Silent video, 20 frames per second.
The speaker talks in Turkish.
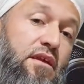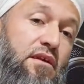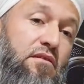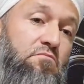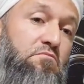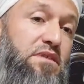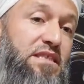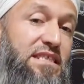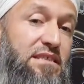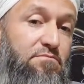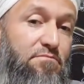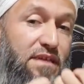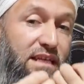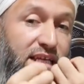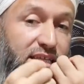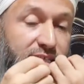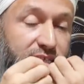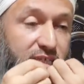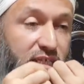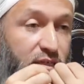Bizim
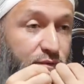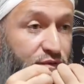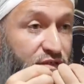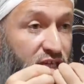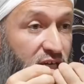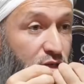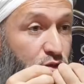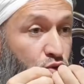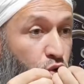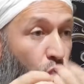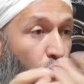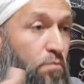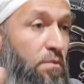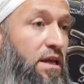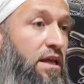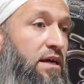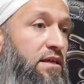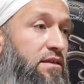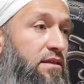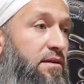millet ifşaya çok
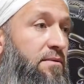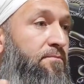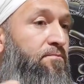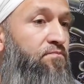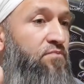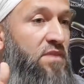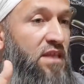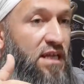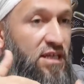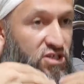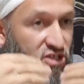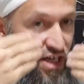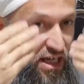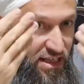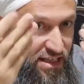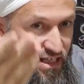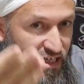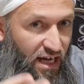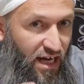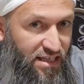meraklı.
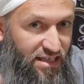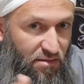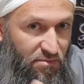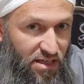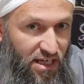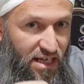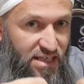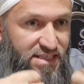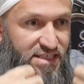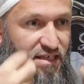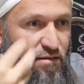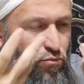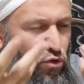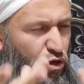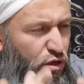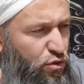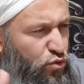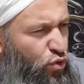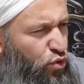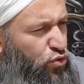Şeytan adamın ağzına
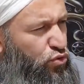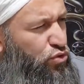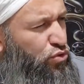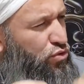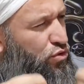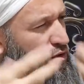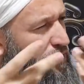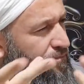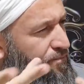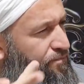böyle döktürüyor.